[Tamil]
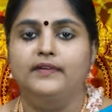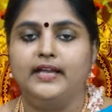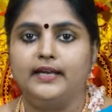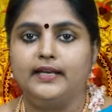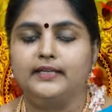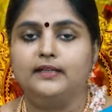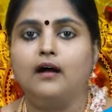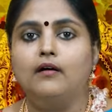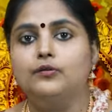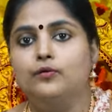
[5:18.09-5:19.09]
வேறு
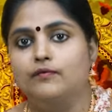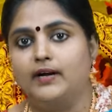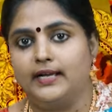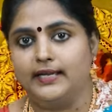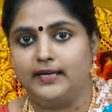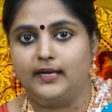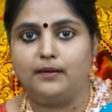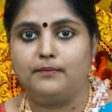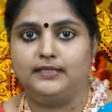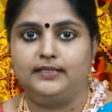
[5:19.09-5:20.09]
ஏதாவது ஒரு வகையில்
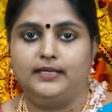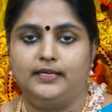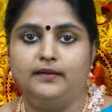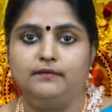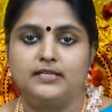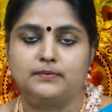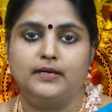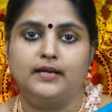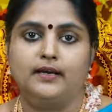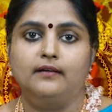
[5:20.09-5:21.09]
நம்ம அந்த
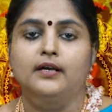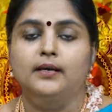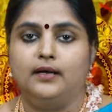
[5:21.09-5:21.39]
இன்வெஸ்ட்மெண்ட்டை